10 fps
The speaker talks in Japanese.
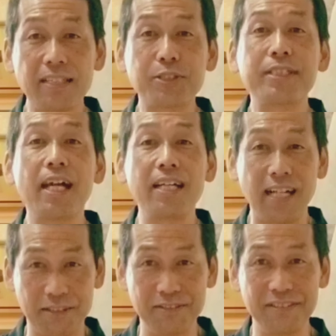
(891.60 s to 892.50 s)
付き合い
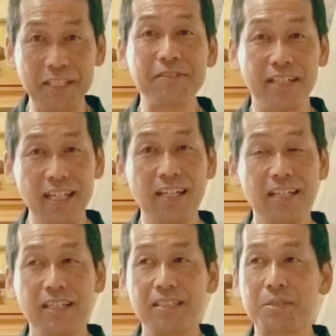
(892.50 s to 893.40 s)
学っていうかね、
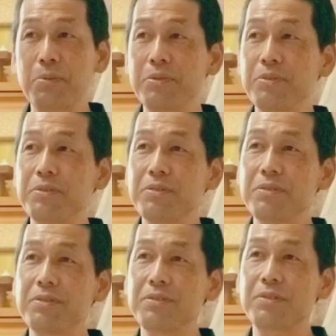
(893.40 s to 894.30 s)
そう
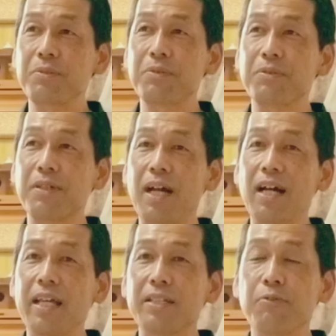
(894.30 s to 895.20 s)
いうところ
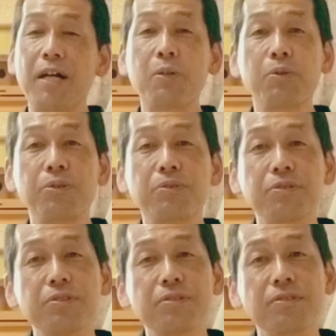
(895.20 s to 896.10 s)
が、和合
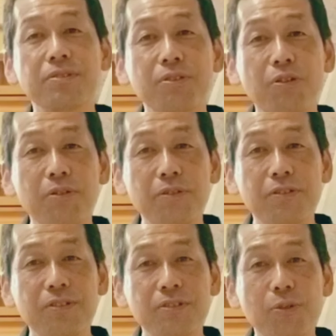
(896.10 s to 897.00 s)
力
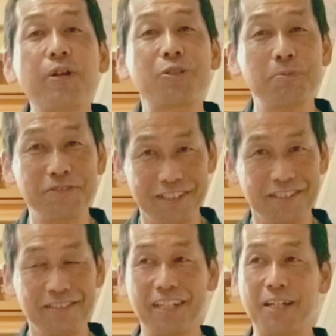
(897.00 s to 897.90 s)
の得やと思うんで
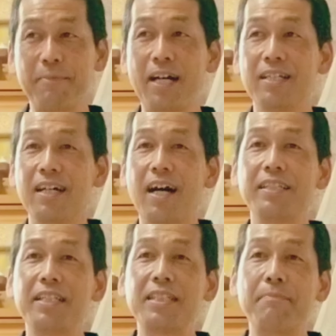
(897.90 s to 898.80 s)
す。だからまあ、
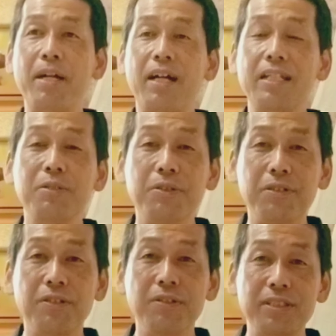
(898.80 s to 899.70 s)
相手さんばっかり
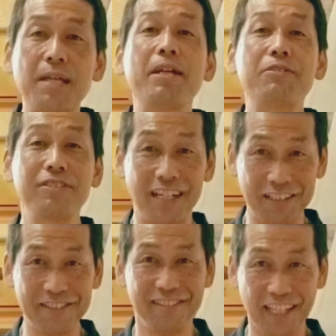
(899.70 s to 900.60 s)
を責めるんじゃ
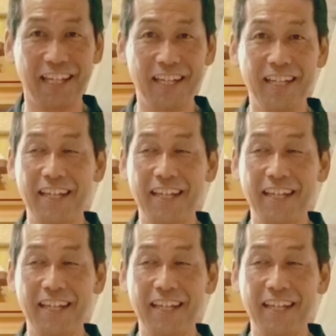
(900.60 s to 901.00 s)
なくって、